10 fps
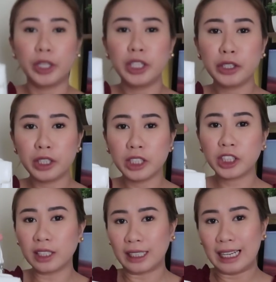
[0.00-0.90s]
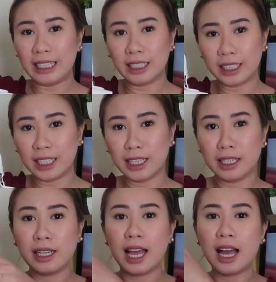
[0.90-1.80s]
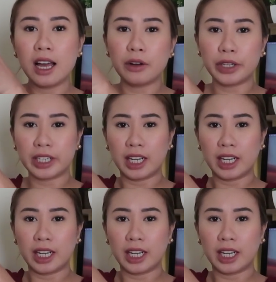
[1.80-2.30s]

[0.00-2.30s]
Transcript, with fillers: Pwede niyo din siyang dalhin na ganyan lang or